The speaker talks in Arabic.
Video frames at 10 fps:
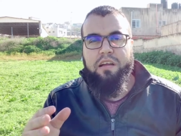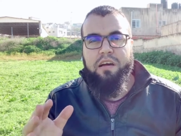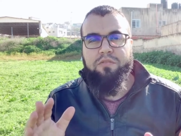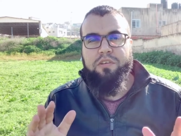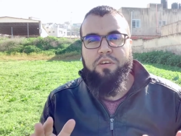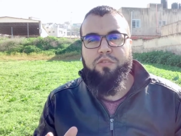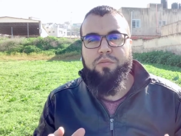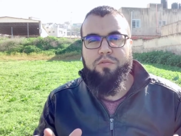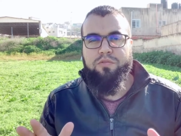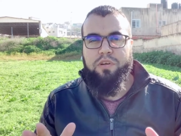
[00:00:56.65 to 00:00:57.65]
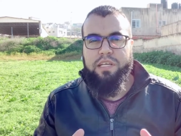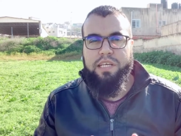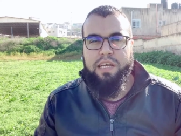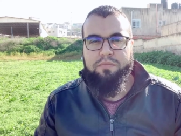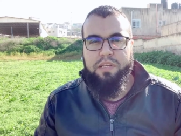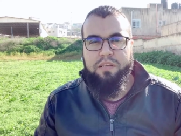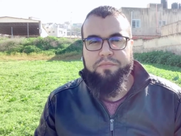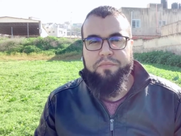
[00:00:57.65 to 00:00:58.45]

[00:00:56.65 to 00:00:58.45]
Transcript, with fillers: رأونه بوضوح كامل